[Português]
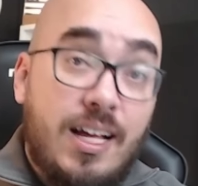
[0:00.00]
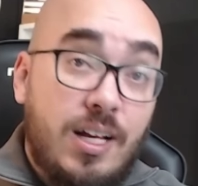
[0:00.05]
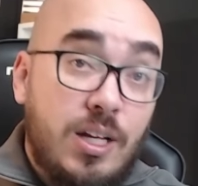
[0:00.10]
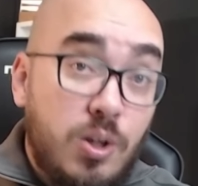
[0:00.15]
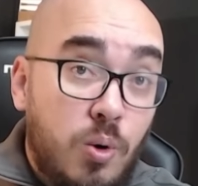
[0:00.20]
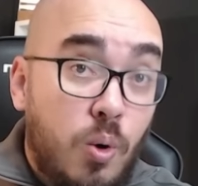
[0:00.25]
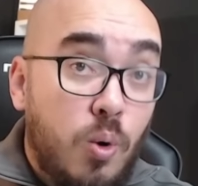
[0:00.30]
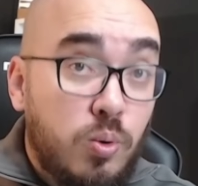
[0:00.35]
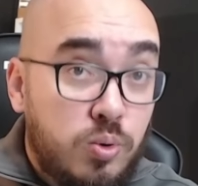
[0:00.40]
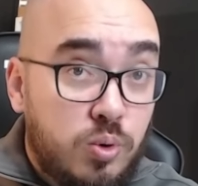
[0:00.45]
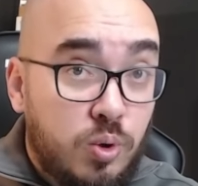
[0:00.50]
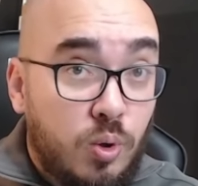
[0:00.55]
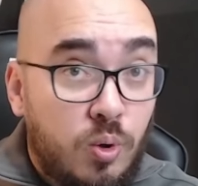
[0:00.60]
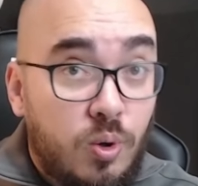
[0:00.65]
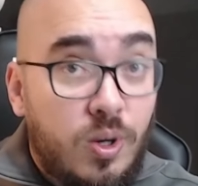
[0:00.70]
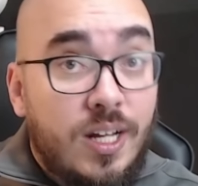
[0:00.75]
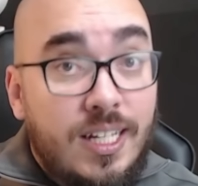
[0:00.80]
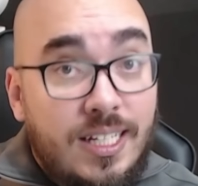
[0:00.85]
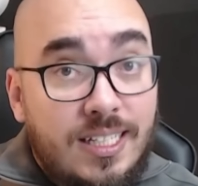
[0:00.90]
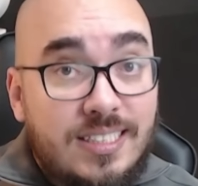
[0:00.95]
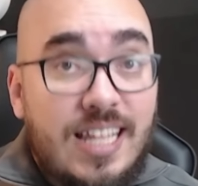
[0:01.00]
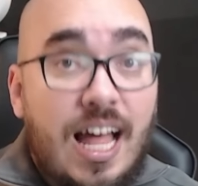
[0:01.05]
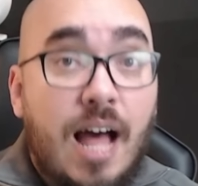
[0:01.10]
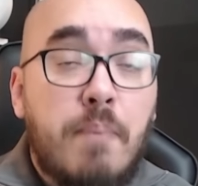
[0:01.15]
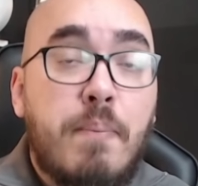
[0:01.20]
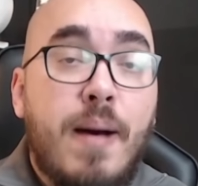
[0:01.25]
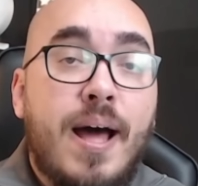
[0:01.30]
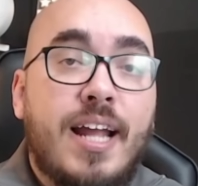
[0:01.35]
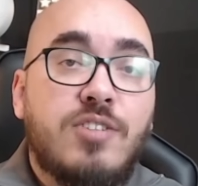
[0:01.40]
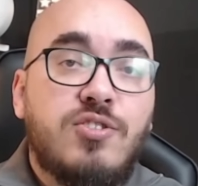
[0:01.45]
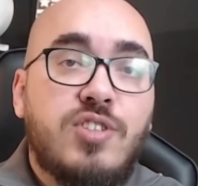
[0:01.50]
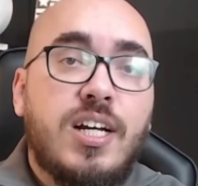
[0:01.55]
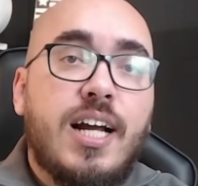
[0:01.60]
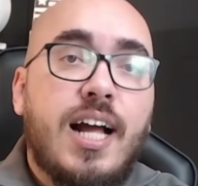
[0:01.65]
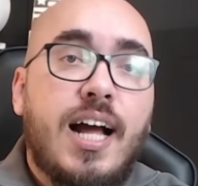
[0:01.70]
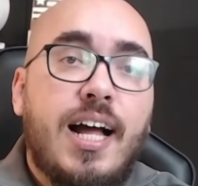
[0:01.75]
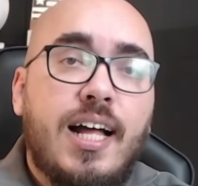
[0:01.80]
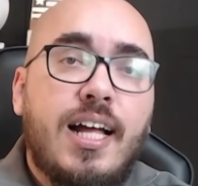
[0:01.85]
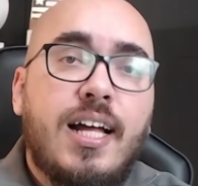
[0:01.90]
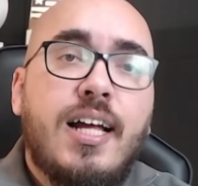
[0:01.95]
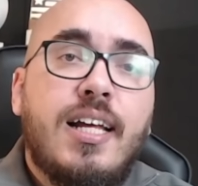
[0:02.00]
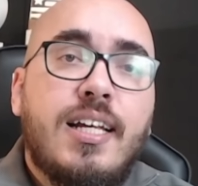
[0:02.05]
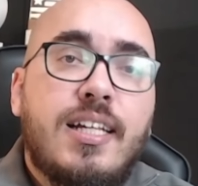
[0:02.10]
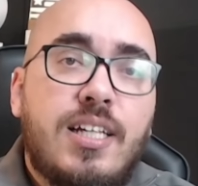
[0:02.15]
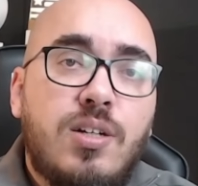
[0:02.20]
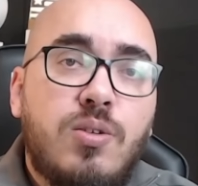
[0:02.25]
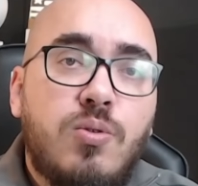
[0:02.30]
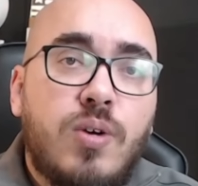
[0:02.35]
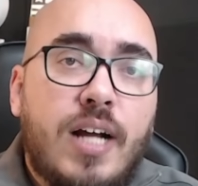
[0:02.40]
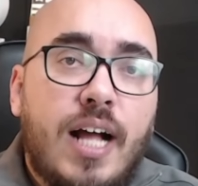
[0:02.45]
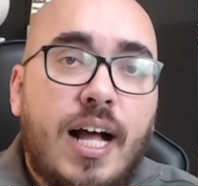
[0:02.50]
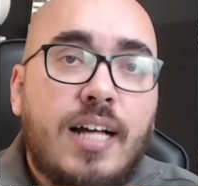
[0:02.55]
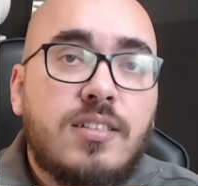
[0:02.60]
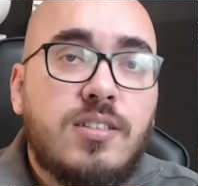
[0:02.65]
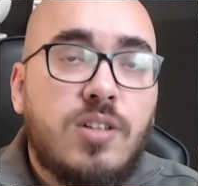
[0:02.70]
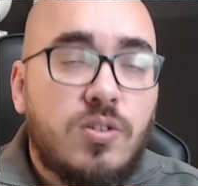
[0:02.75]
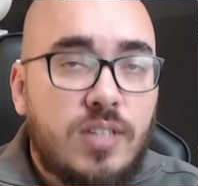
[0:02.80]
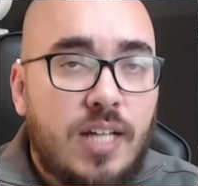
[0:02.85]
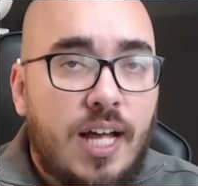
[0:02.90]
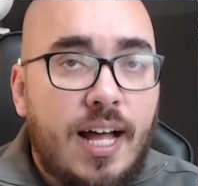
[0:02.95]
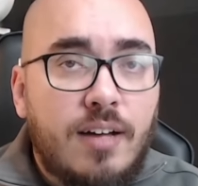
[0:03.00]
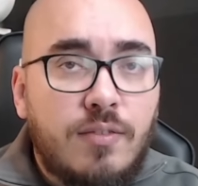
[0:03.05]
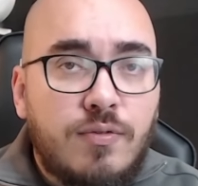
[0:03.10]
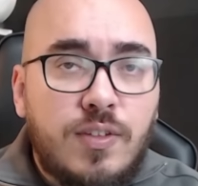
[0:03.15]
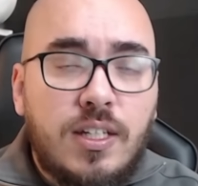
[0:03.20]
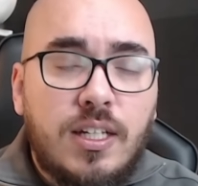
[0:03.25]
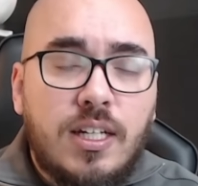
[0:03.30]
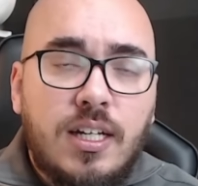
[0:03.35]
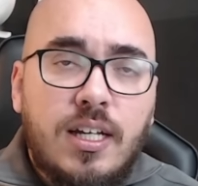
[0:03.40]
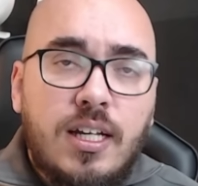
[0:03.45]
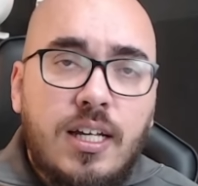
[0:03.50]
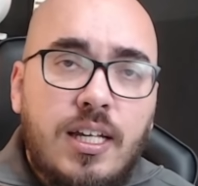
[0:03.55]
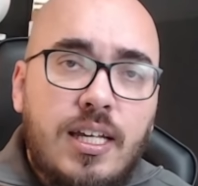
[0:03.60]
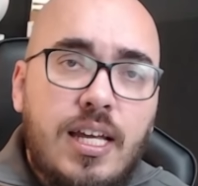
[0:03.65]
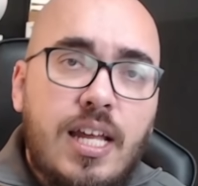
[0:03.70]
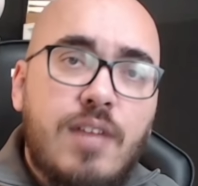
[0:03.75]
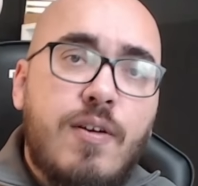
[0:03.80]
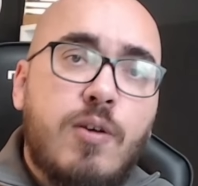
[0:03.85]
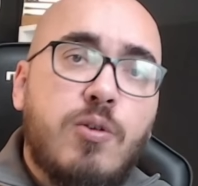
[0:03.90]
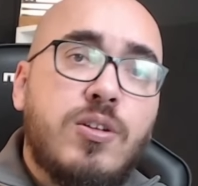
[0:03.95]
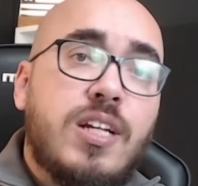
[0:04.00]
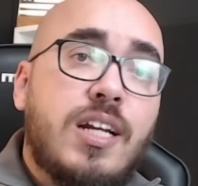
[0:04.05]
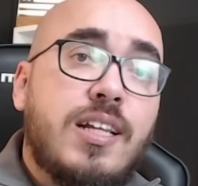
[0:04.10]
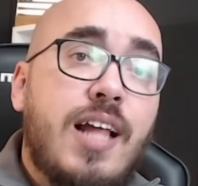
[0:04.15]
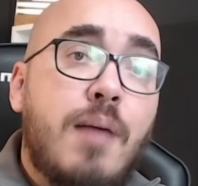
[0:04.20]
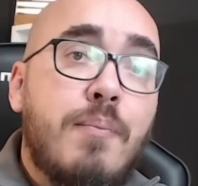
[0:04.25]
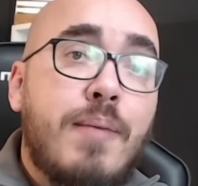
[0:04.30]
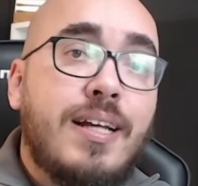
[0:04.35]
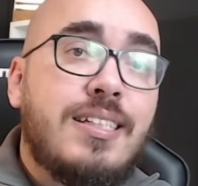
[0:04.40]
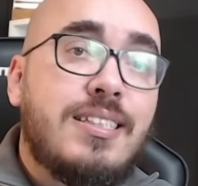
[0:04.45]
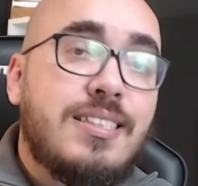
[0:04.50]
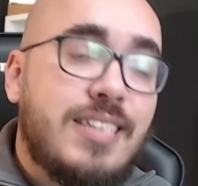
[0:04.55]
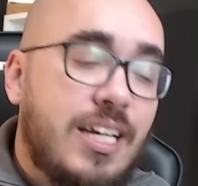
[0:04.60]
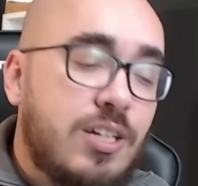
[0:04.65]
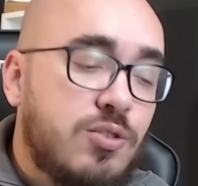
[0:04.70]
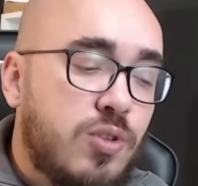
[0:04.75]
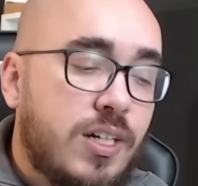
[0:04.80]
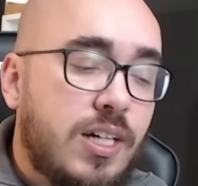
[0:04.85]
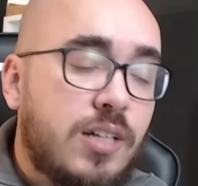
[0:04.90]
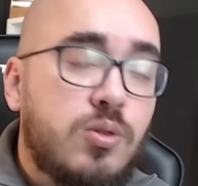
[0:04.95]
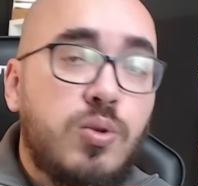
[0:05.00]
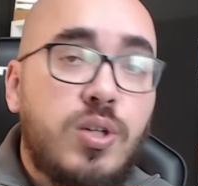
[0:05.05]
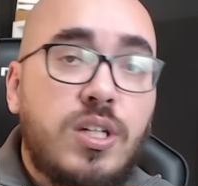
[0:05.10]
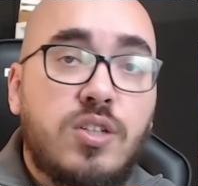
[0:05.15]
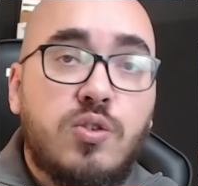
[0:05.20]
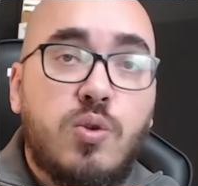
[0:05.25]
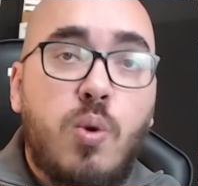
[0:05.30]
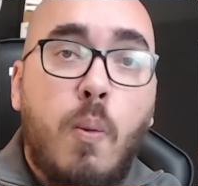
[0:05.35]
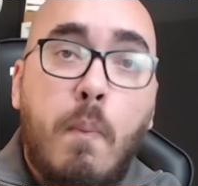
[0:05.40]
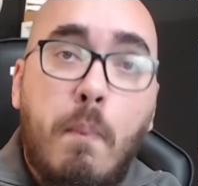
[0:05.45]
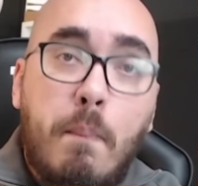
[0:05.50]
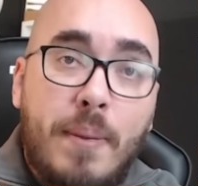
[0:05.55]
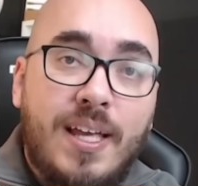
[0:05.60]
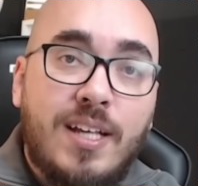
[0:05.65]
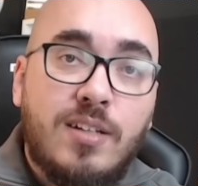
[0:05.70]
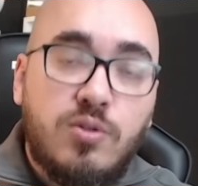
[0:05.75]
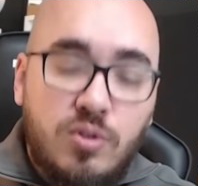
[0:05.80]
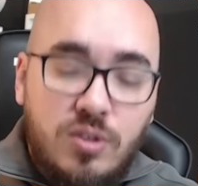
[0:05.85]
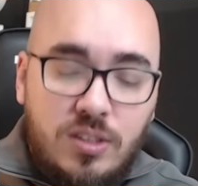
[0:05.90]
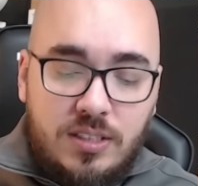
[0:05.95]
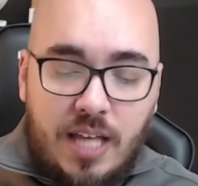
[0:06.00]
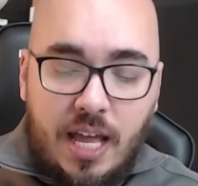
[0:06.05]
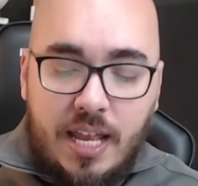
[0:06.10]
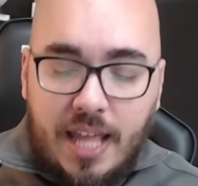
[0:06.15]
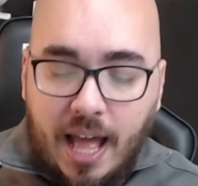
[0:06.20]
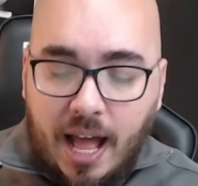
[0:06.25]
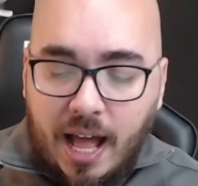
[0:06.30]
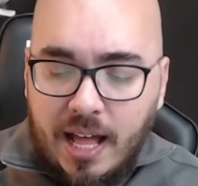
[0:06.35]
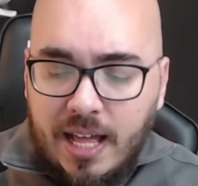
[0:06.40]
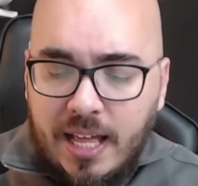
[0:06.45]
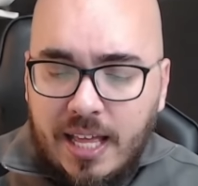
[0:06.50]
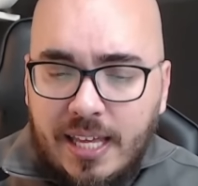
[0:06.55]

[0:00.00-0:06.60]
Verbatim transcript: e outro está para chegar, que no caso é o Zahavi, e ele vai contratar mais seis jogadores com peso de Série A.